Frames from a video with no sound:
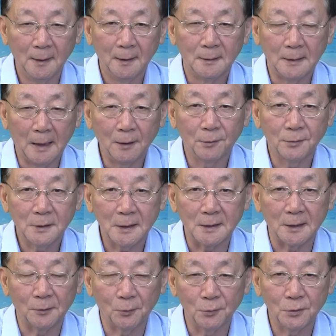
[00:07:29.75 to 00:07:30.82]
然后这
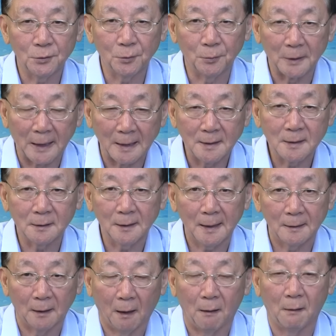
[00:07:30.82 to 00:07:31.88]
些东西又连着
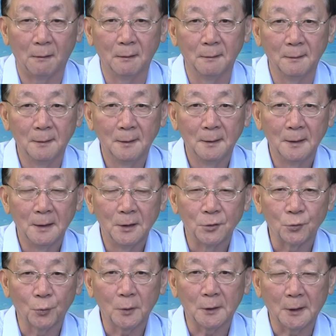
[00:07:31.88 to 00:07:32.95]
电脑，
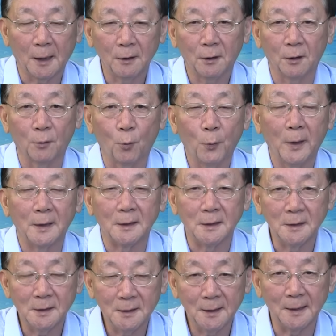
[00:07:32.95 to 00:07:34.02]
所以它要换一
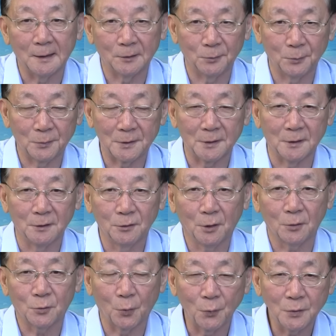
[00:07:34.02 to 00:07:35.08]
系列的东西，要
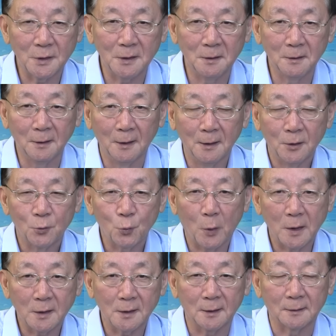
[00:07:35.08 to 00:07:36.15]
重新
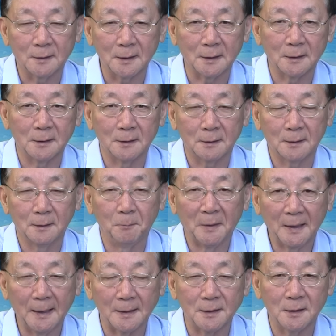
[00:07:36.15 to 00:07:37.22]
装上这个敏
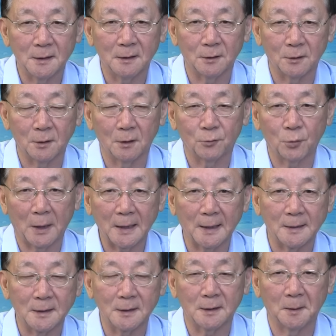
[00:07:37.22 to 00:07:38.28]
感器、传
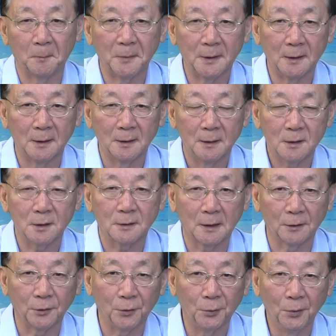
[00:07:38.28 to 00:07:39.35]
感器什么的摄像
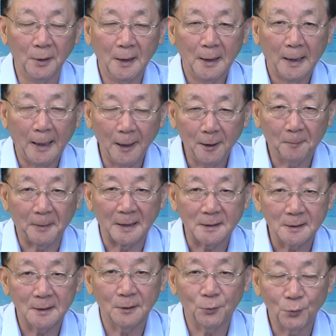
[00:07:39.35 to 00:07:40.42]
头，还要把
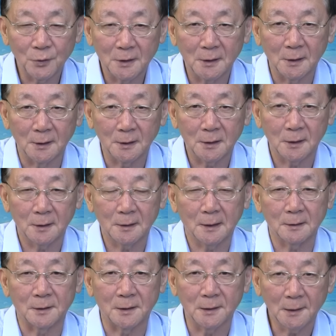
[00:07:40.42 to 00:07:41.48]
这些东西和车
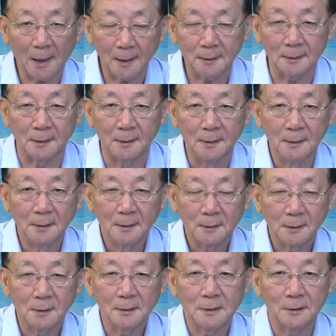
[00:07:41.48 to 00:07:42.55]
上其他的
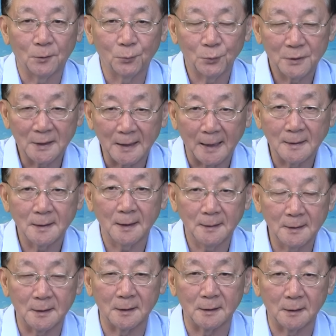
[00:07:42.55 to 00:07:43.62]
科技的东西连在一
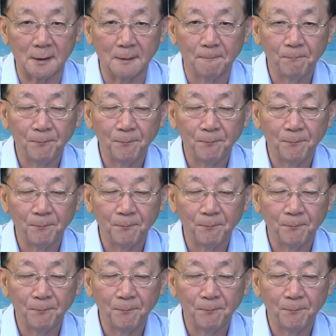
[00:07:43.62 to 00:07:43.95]
起。